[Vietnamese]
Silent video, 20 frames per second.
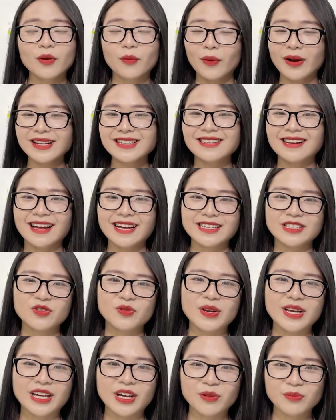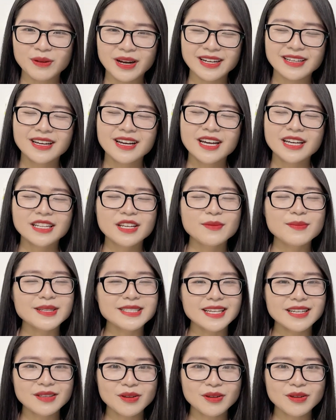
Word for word: Quay trở lại chủ đề ngày hôm nay thì mình sẽ